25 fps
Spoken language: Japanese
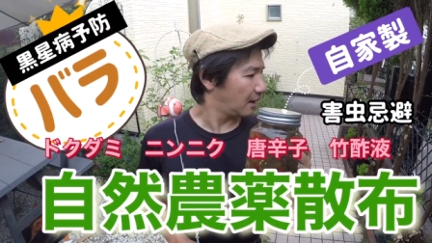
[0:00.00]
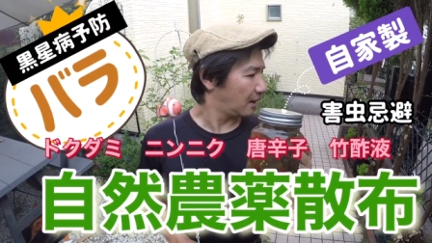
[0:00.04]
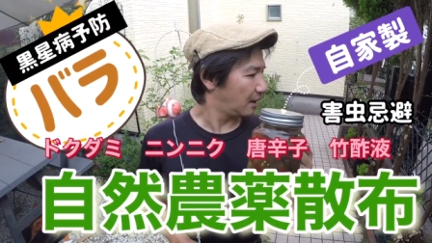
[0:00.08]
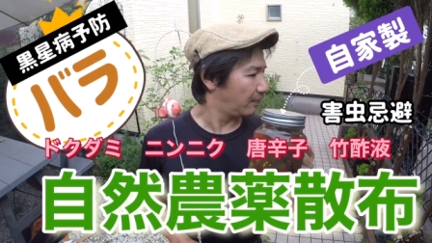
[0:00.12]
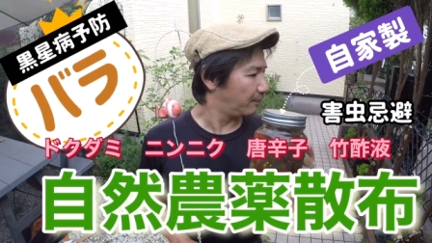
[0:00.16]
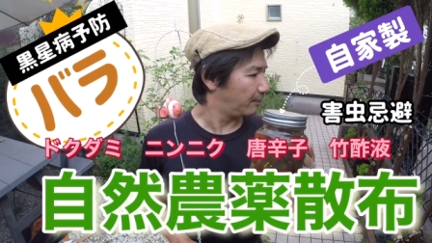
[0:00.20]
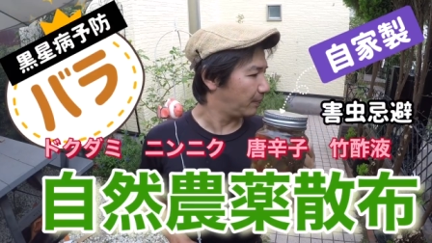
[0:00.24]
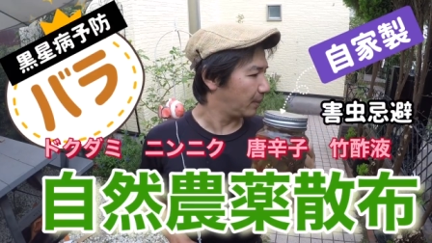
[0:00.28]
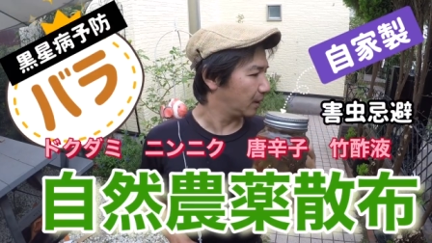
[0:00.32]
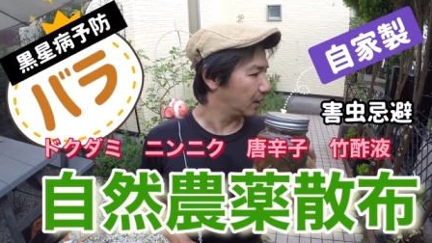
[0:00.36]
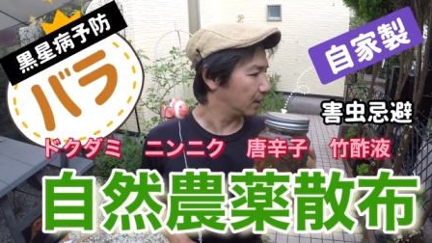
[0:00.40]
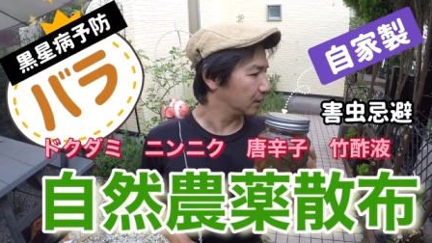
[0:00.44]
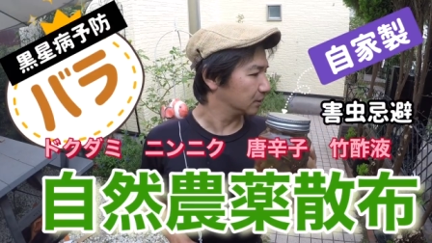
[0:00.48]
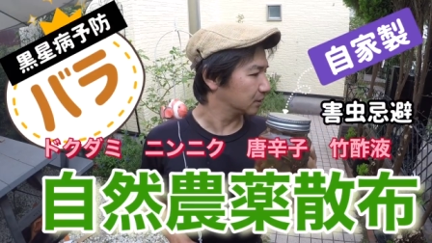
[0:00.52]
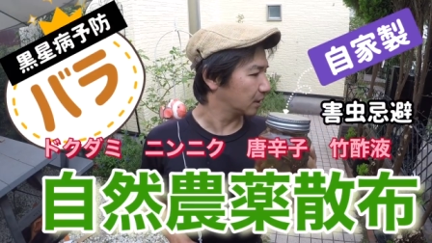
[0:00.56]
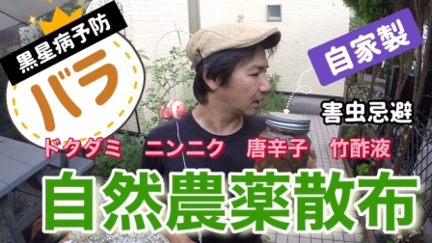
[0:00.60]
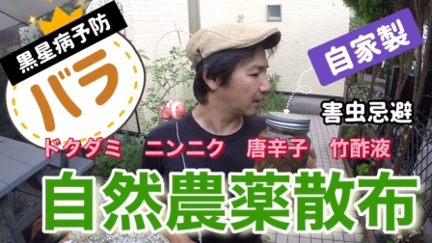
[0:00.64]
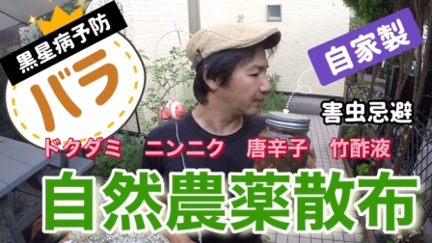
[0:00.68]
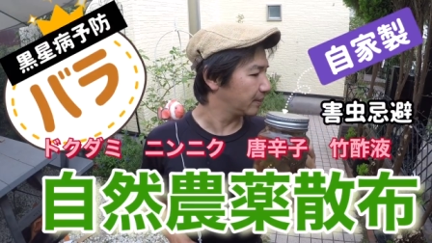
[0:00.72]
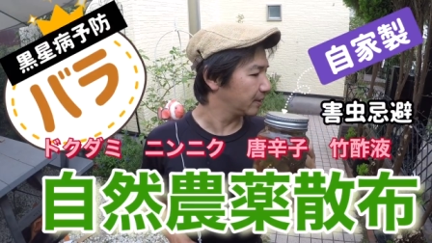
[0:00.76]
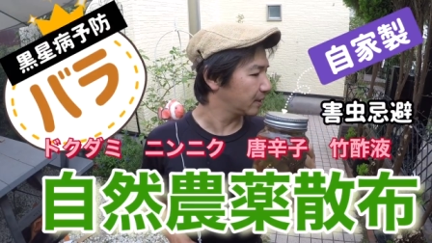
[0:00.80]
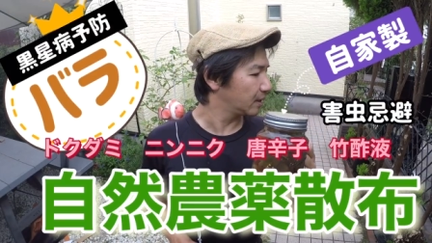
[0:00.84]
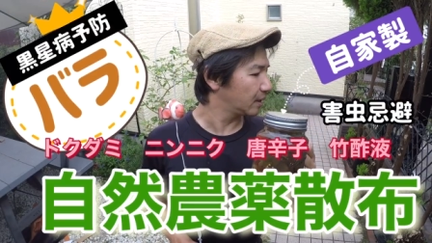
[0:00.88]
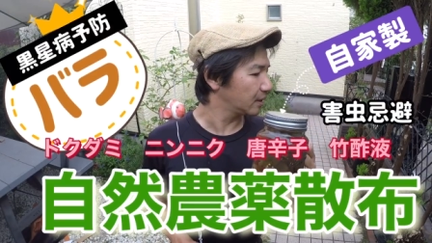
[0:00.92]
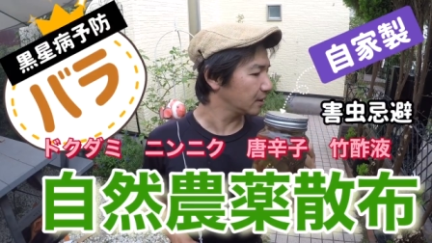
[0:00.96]
葉っぱが
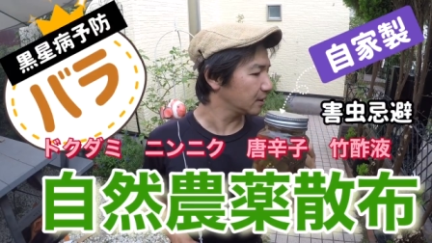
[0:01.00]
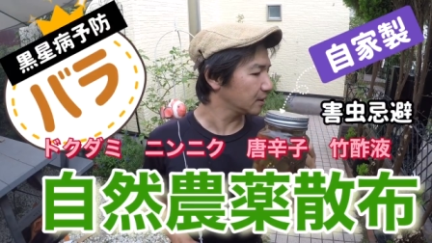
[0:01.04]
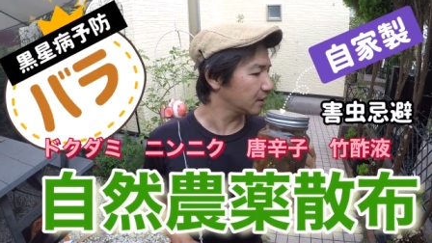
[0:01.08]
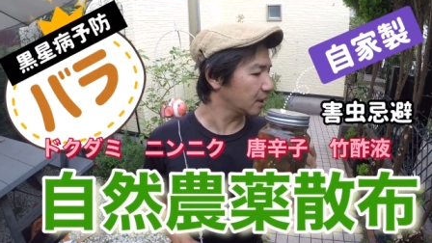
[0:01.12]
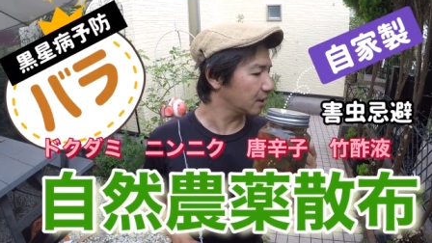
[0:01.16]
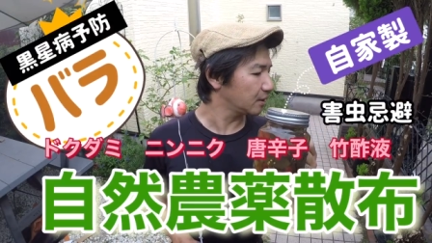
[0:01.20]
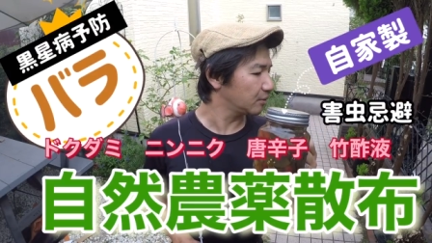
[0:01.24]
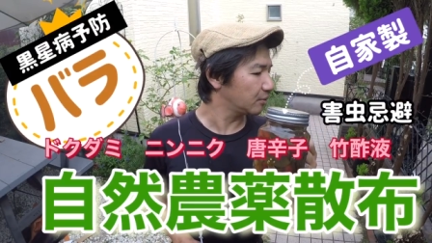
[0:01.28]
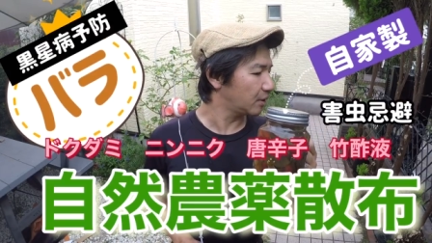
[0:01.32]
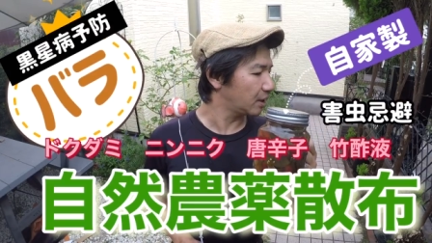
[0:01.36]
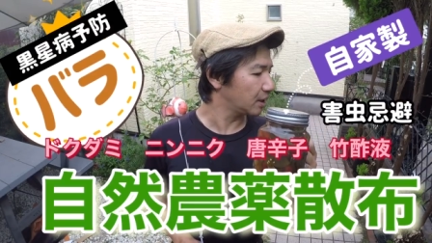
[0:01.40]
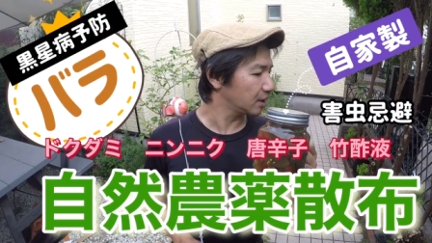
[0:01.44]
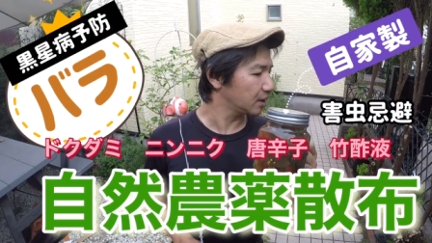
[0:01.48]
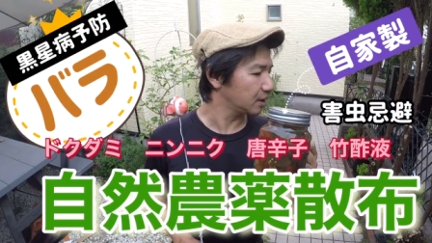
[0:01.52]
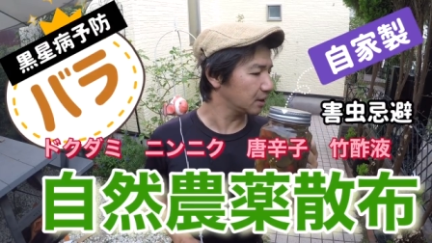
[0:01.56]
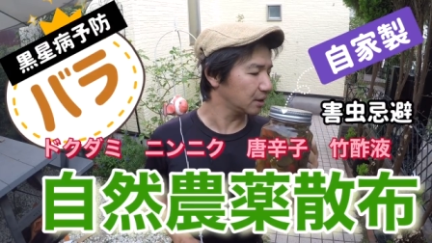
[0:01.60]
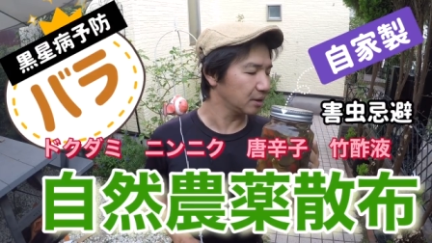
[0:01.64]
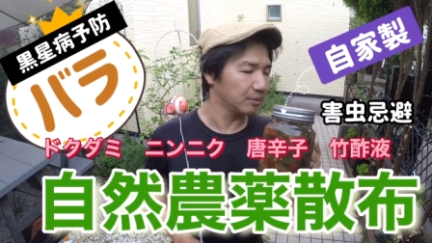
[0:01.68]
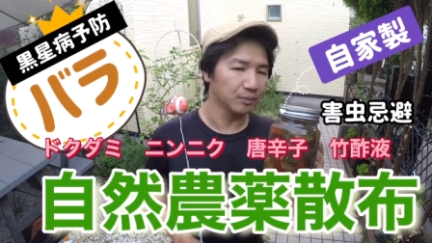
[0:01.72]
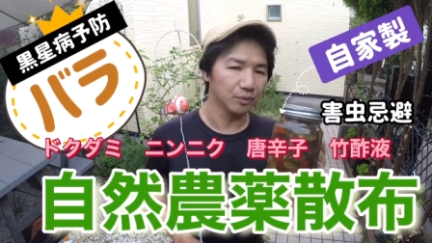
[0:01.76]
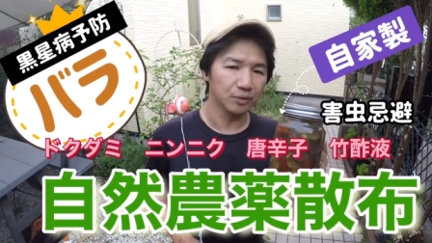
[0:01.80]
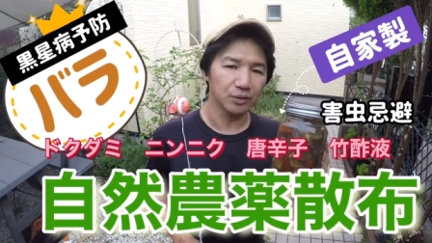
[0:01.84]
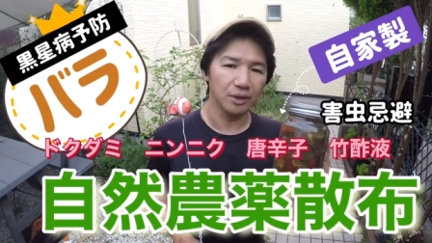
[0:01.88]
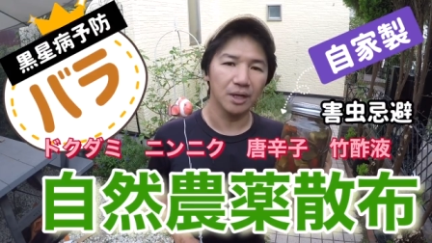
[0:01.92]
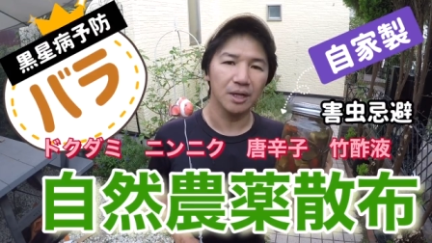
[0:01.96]
食べられないわけ
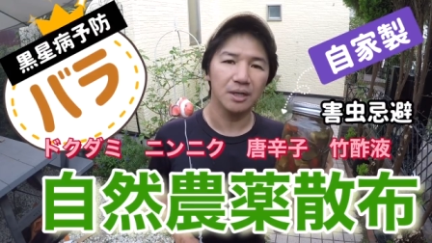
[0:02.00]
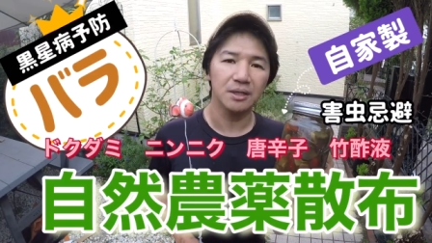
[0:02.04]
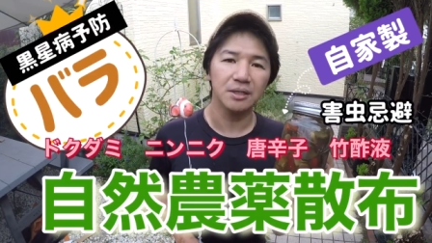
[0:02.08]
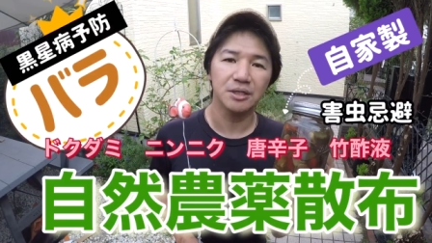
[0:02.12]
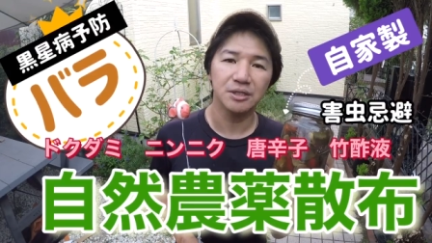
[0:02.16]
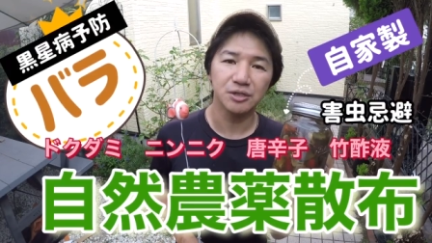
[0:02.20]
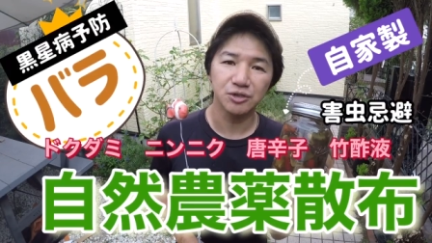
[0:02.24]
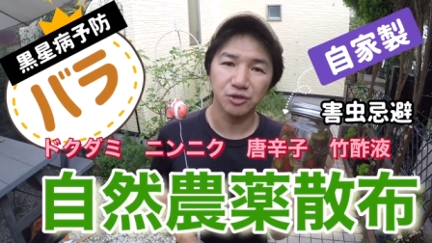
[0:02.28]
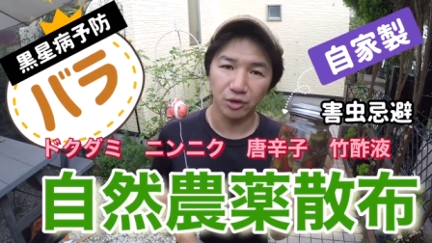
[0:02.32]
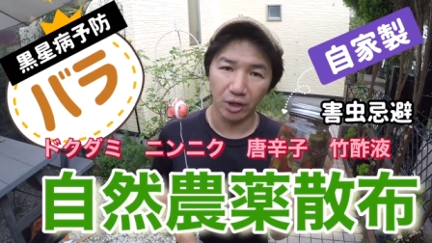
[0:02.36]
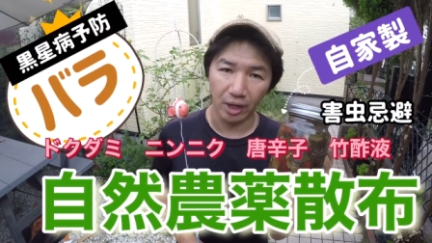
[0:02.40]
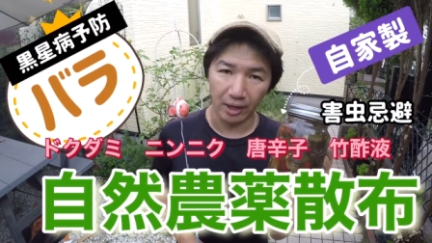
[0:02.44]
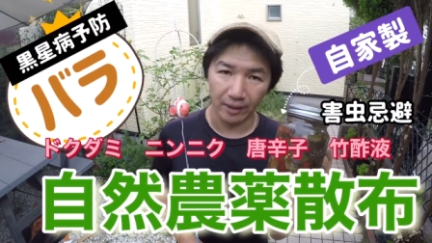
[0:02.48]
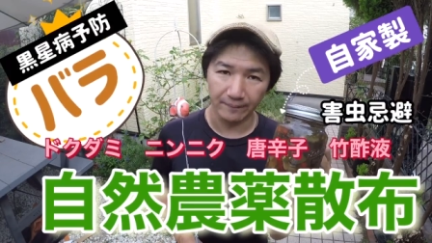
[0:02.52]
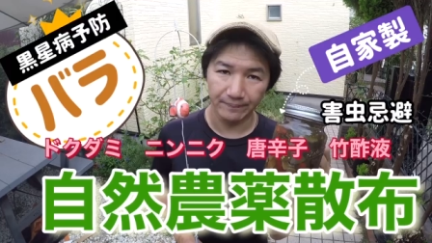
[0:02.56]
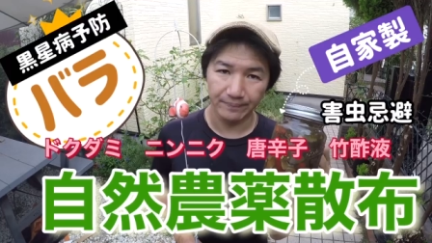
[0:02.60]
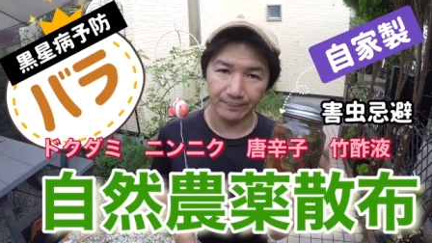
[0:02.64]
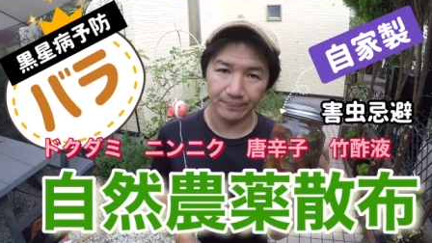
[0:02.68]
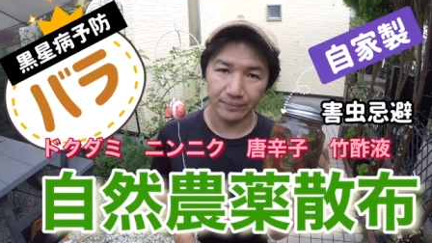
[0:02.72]
でもないですが